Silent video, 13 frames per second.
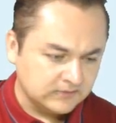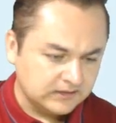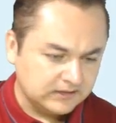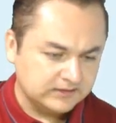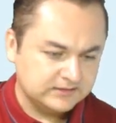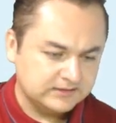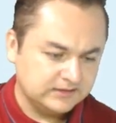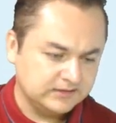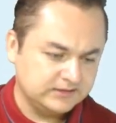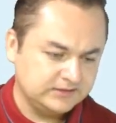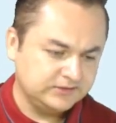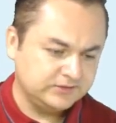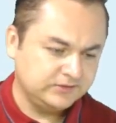En este
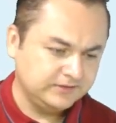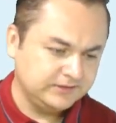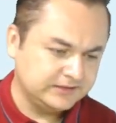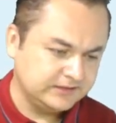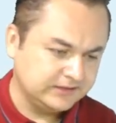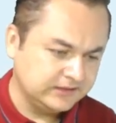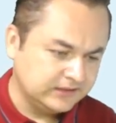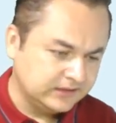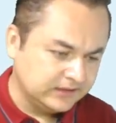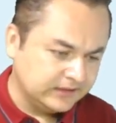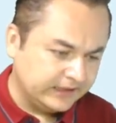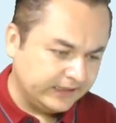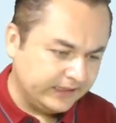ejercicio dice
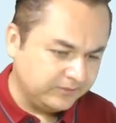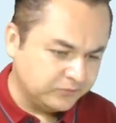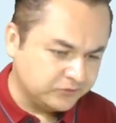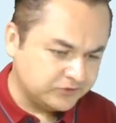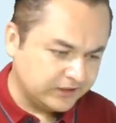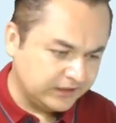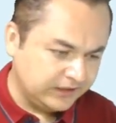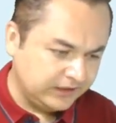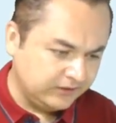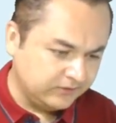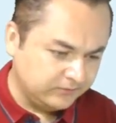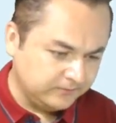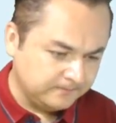hemos
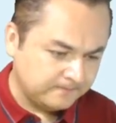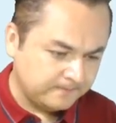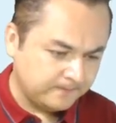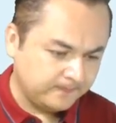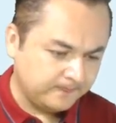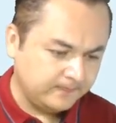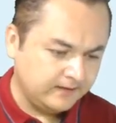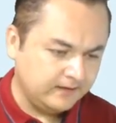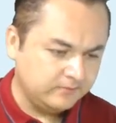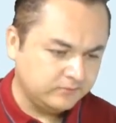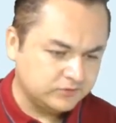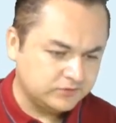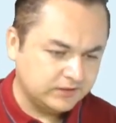tenido,
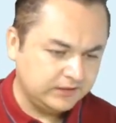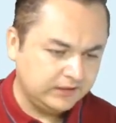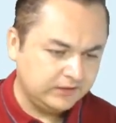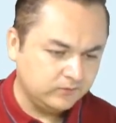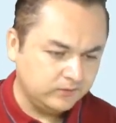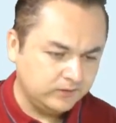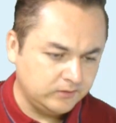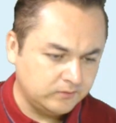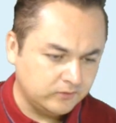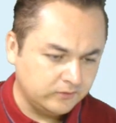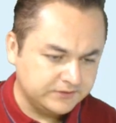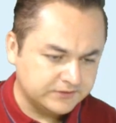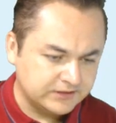hemos tenido y
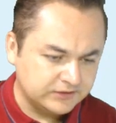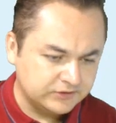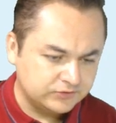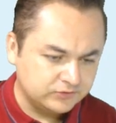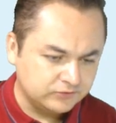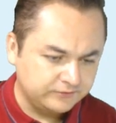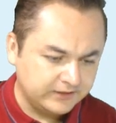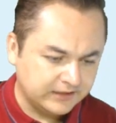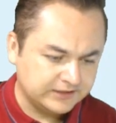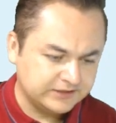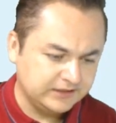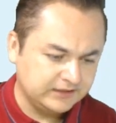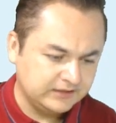luego dice lluvia
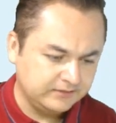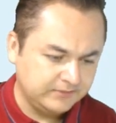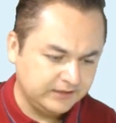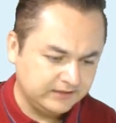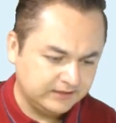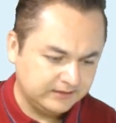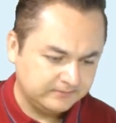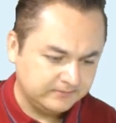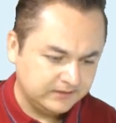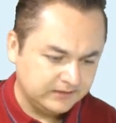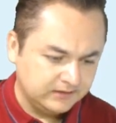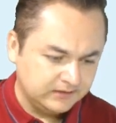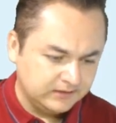recientemente.
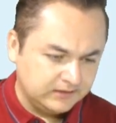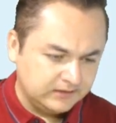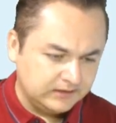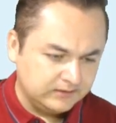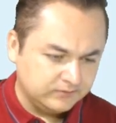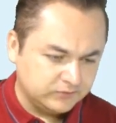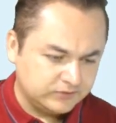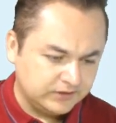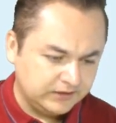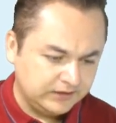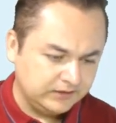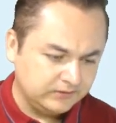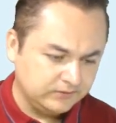Hemos
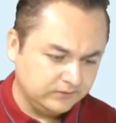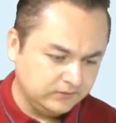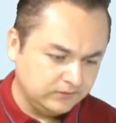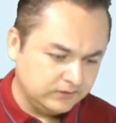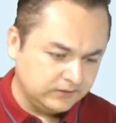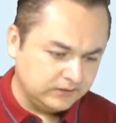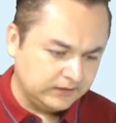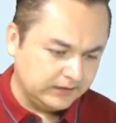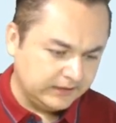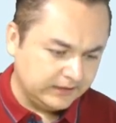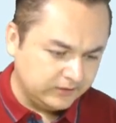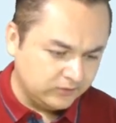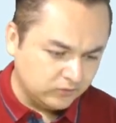tenido,
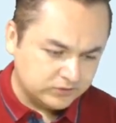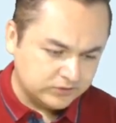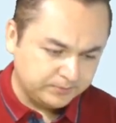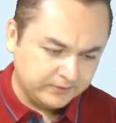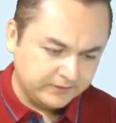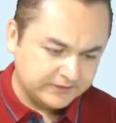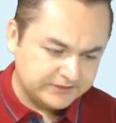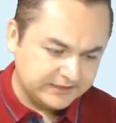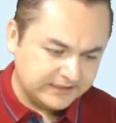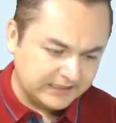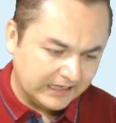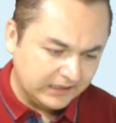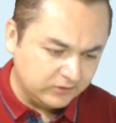no se puede
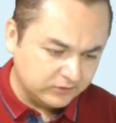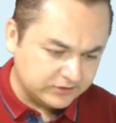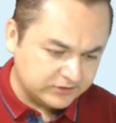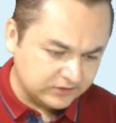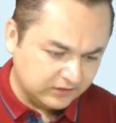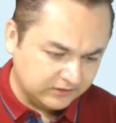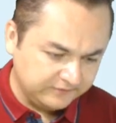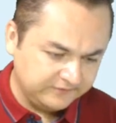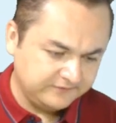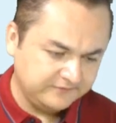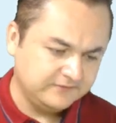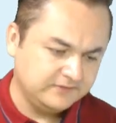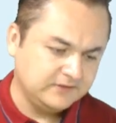decir a lots of,
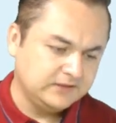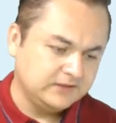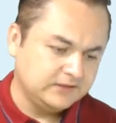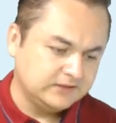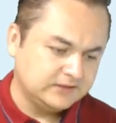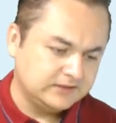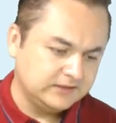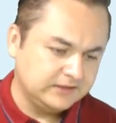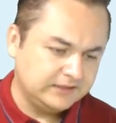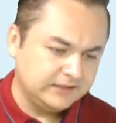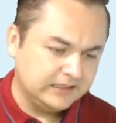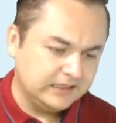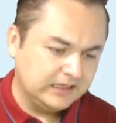se
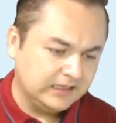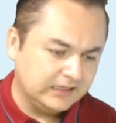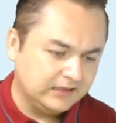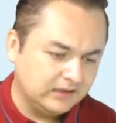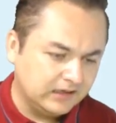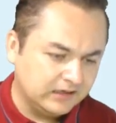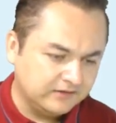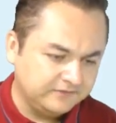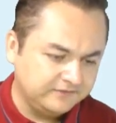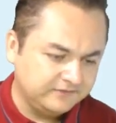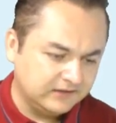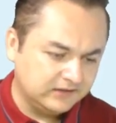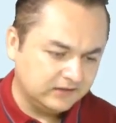diría a lot
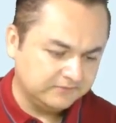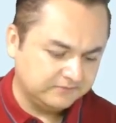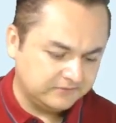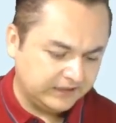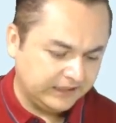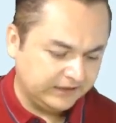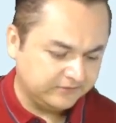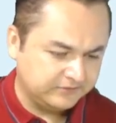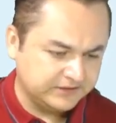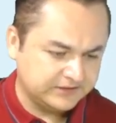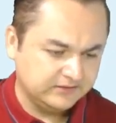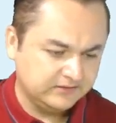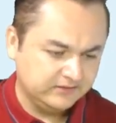of, a lot of rain
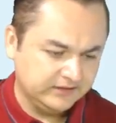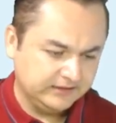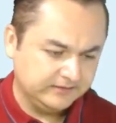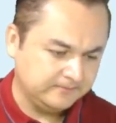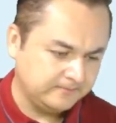recently.